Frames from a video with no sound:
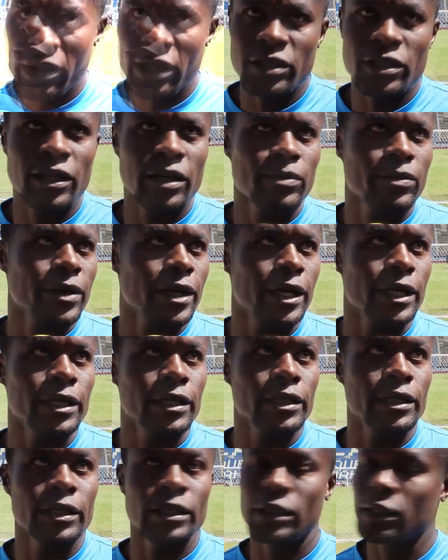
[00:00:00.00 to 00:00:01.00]
Pienso que por
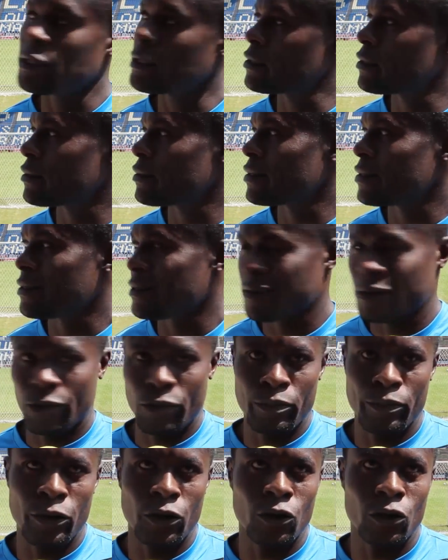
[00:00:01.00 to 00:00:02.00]
ahí
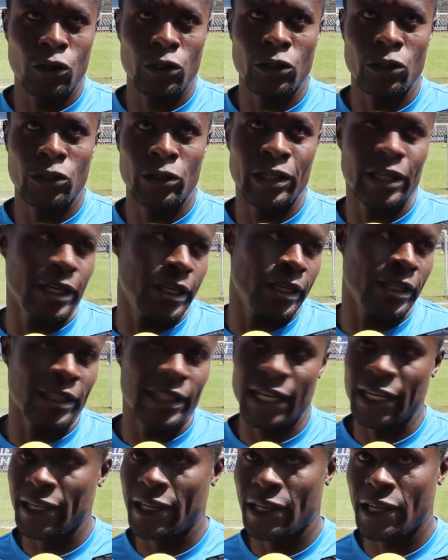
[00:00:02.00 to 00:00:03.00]
un poco de
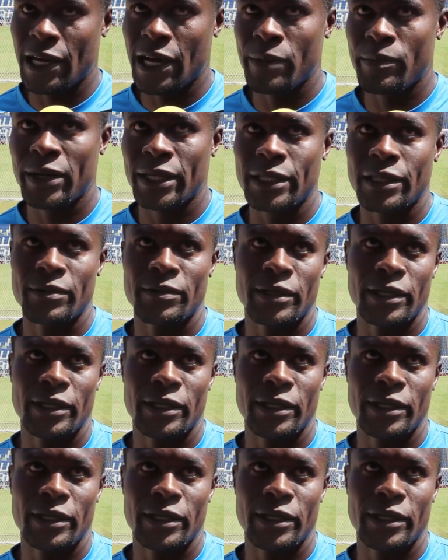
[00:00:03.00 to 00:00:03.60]
intranquilidad de parte